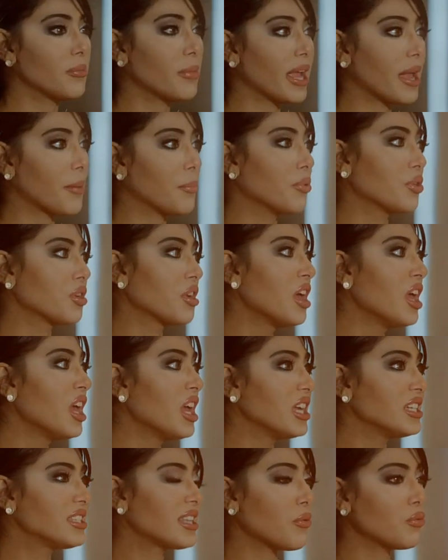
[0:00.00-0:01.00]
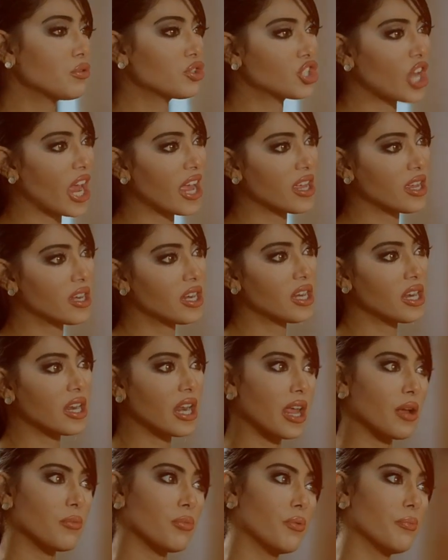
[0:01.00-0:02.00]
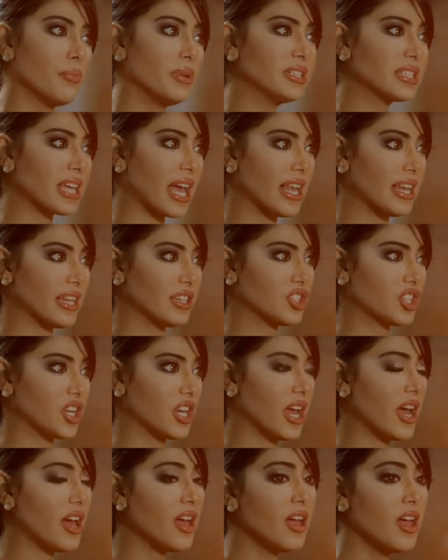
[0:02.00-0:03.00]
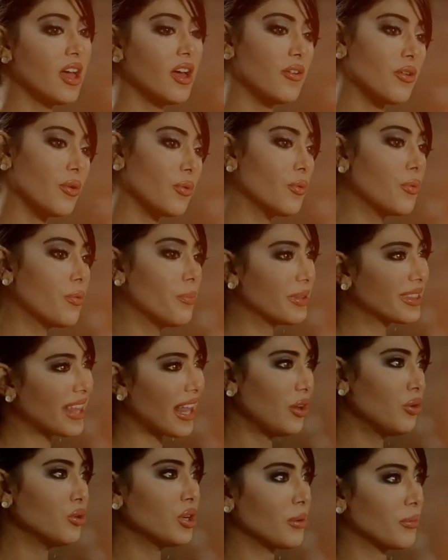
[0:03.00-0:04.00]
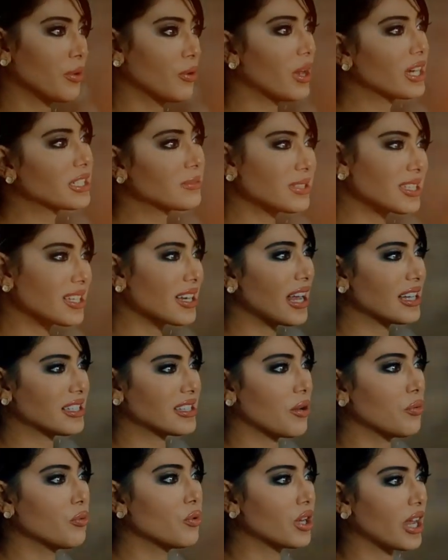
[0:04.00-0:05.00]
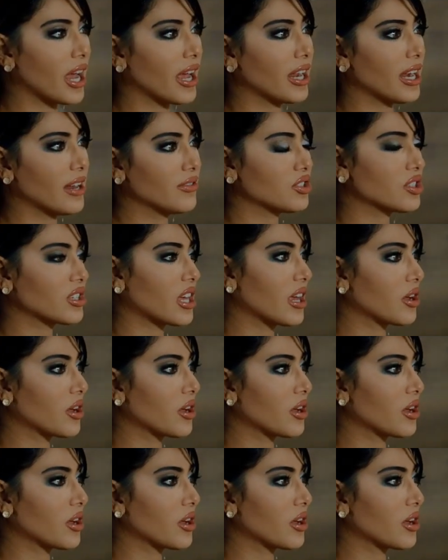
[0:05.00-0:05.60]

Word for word: هم يبون يسوون شيء جديد انه يبون بنت خليجيه وبيطلعوني من وقت بس انه يسوون يعني نفس